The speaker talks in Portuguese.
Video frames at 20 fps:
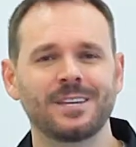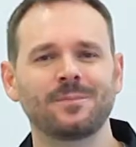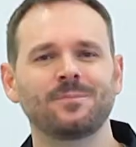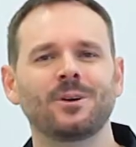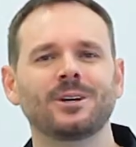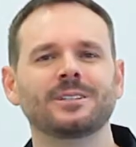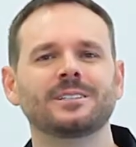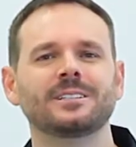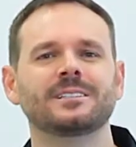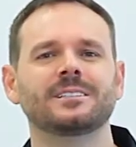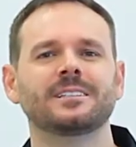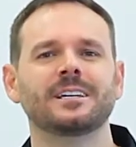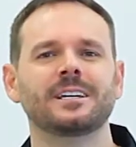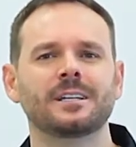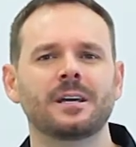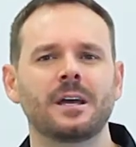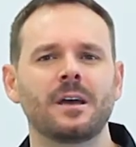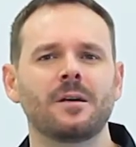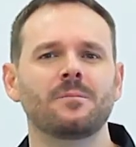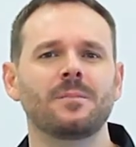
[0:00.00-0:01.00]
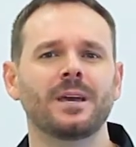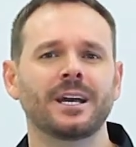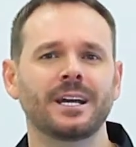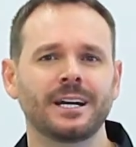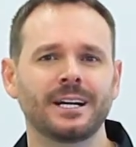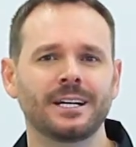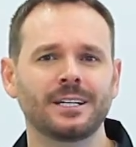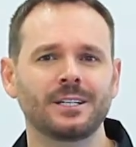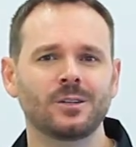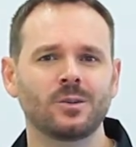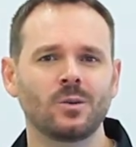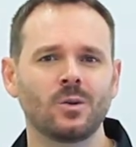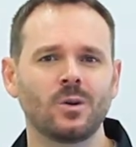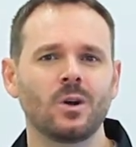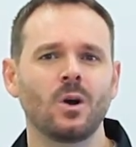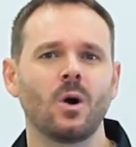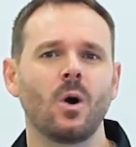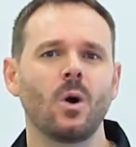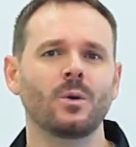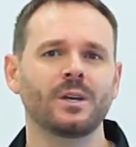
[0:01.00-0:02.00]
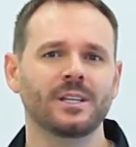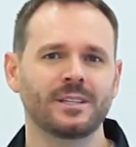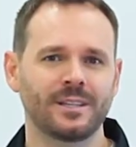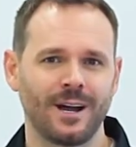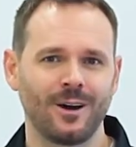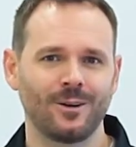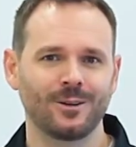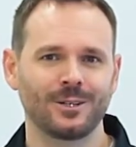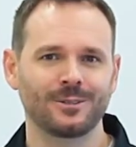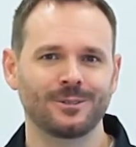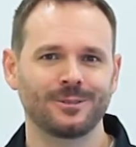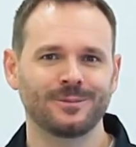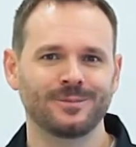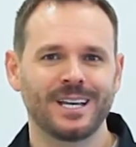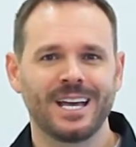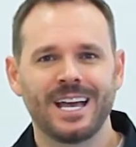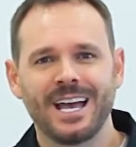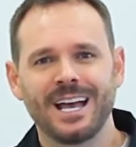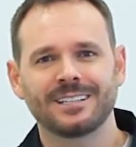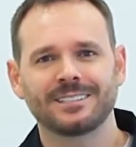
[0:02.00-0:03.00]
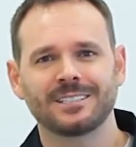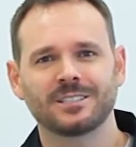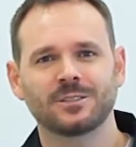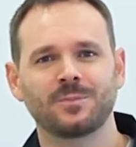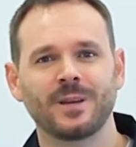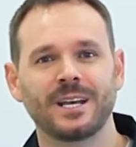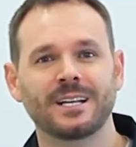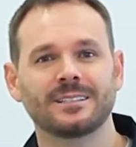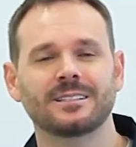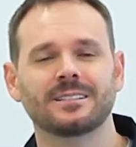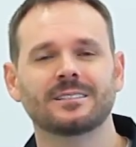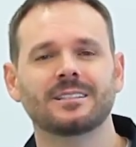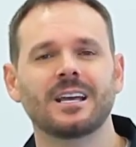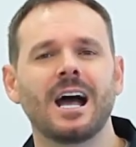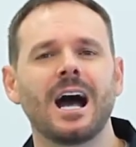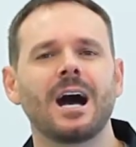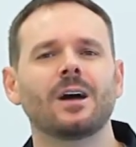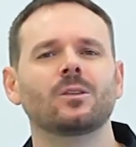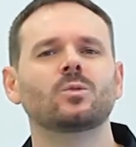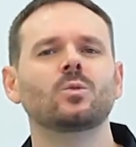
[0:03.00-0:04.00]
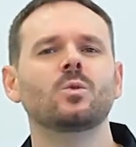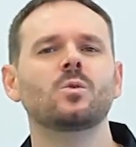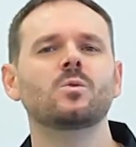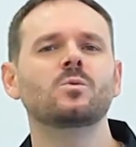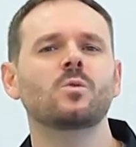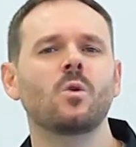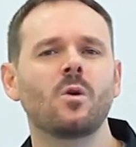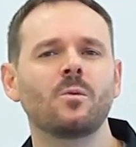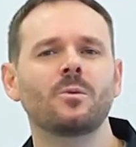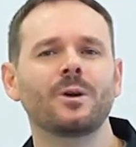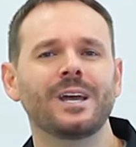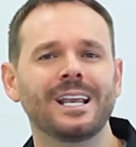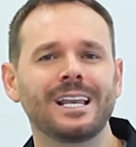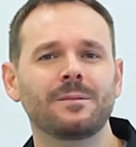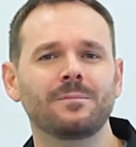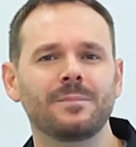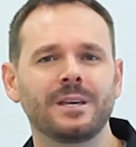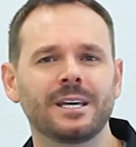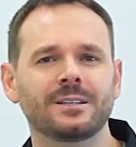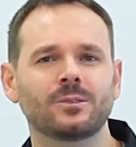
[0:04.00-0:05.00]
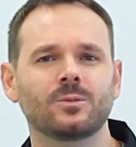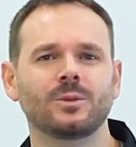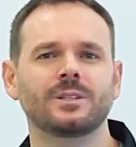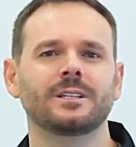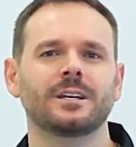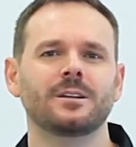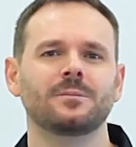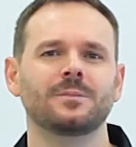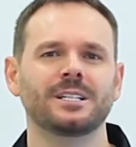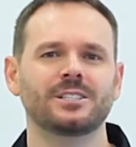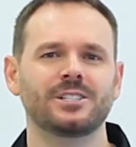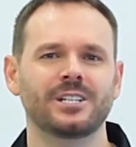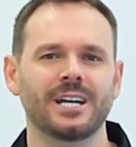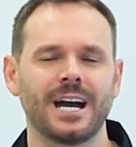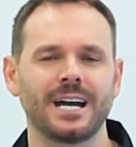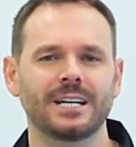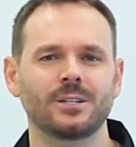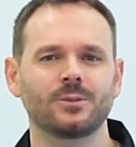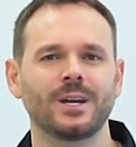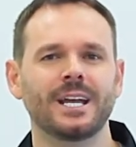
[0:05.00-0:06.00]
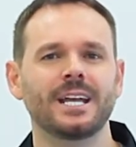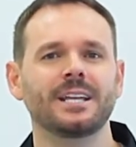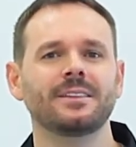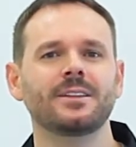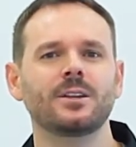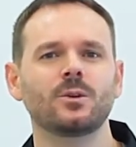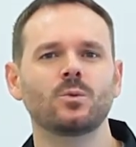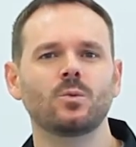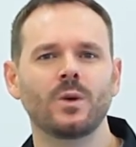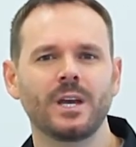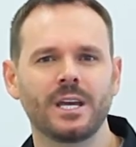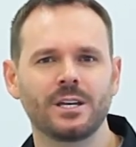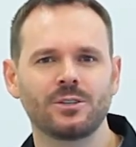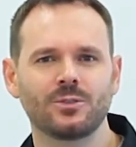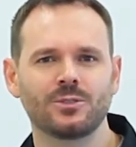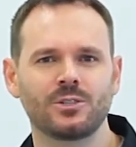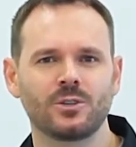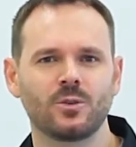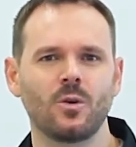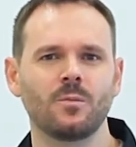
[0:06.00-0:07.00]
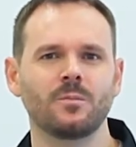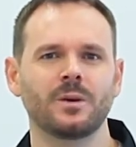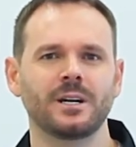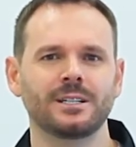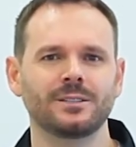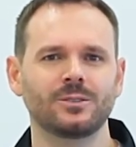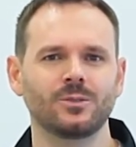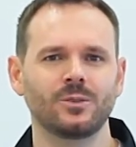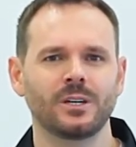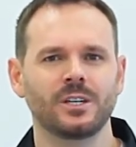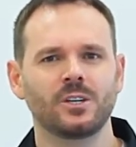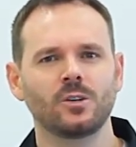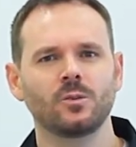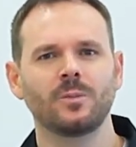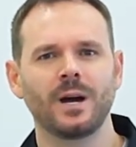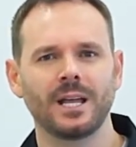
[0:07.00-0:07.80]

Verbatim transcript: que pode ser mecânico ou hidráulico. Essas peças atuam como elemento intermediário entre o eixo de comando e o